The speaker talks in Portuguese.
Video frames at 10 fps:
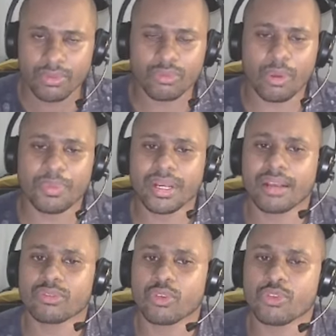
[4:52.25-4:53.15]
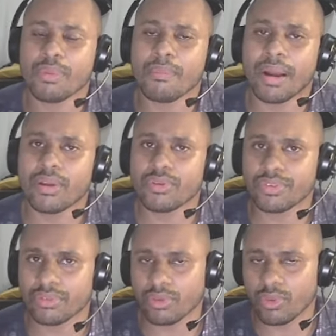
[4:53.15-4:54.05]
São aplicações mobile que
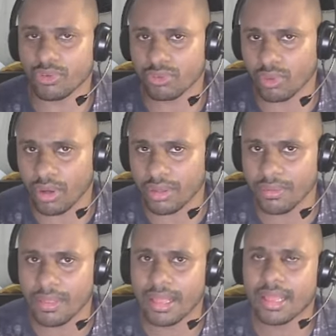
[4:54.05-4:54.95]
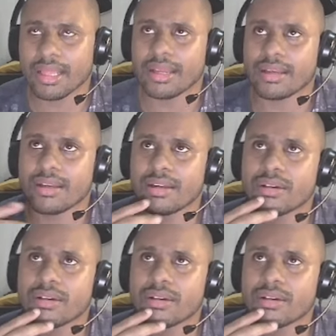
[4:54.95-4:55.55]
você constrói. É, o